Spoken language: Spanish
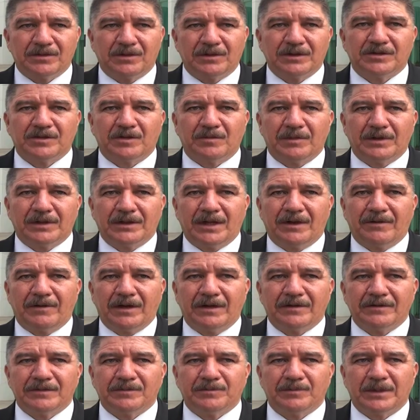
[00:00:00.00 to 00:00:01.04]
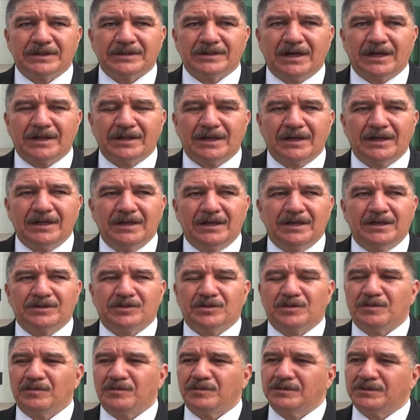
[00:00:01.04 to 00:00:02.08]
yo les comentaba la vez pasada,
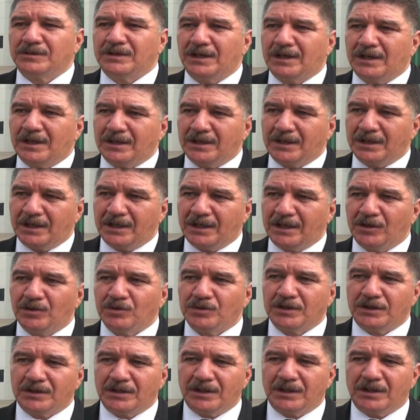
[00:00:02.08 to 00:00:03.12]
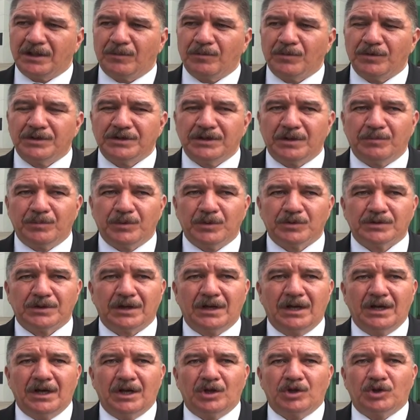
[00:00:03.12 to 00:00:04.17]
son cerca de 570 municipios,
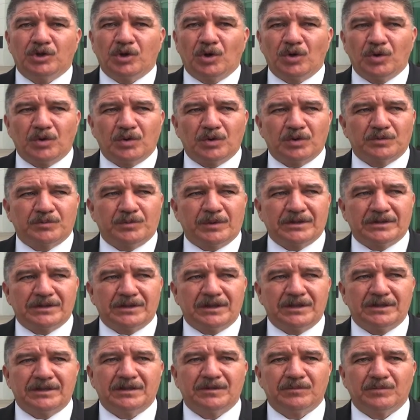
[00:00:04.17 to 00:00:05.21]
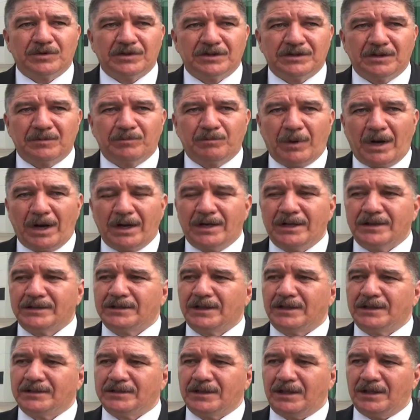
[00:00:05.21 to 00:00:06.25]
todos los presidentes municipales se
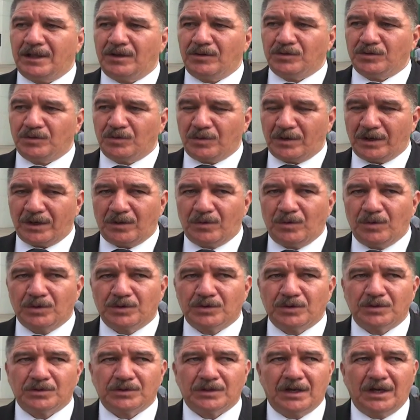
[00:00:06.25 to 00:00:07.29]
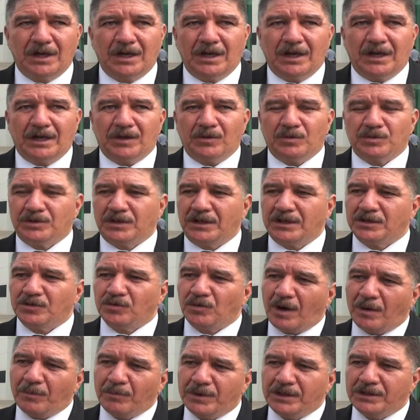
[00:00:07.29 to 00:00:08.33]
les ha dado sus recursos, ustedes
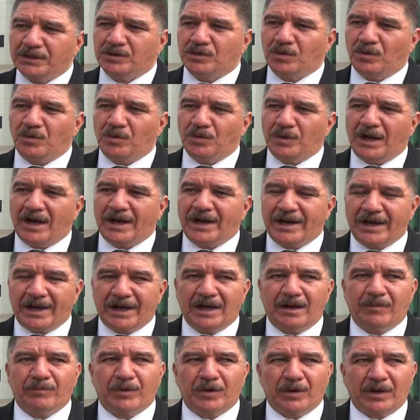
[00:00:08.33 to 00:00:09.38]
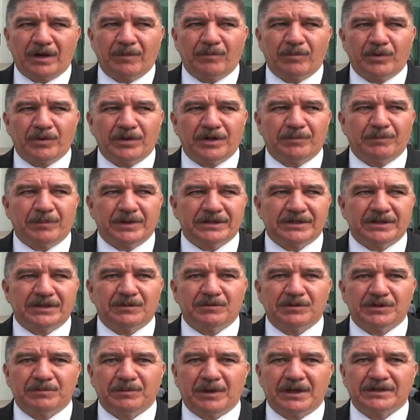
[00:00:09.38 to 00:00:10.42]
no han visto una queja, por ejemplo, de presidentes
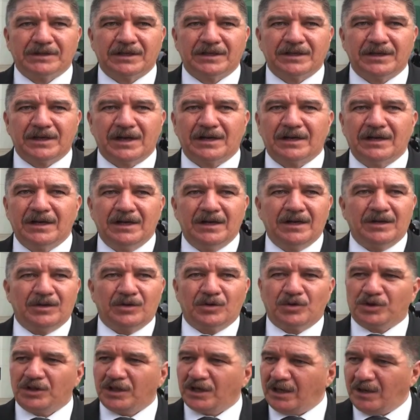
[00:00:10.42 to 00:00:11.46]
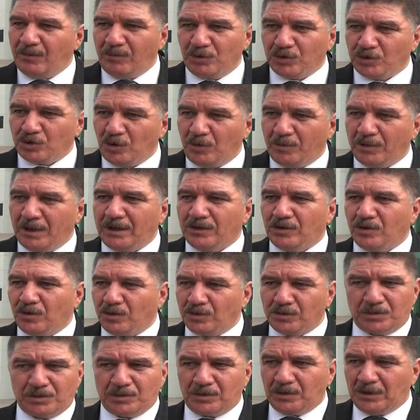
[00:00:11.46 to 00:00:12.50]
municipales que digan no tenemos obra,
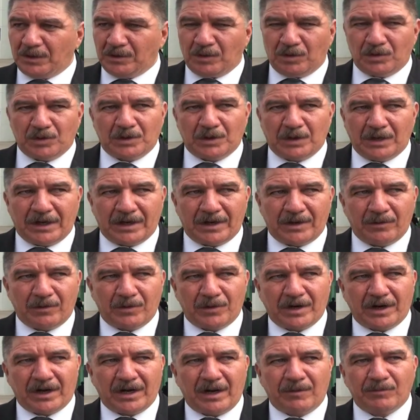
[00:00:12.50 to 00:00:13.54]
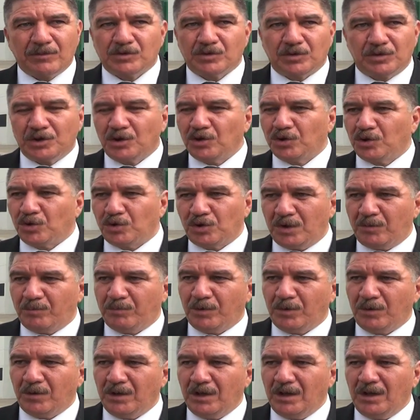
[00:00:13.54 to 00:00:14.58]
todos eh, los reclamos son de otro
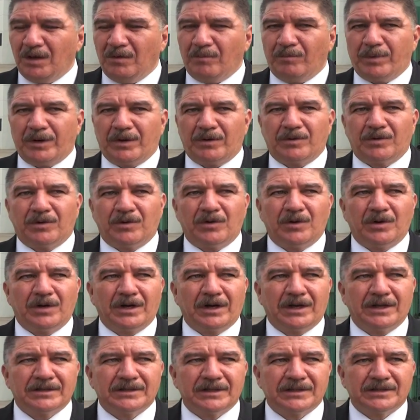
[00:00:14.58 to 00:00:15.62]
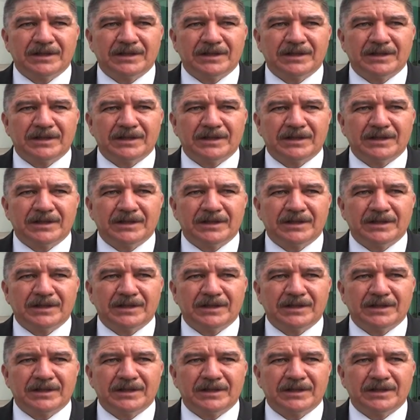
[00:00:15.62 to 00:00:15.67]
tipo, pero no en este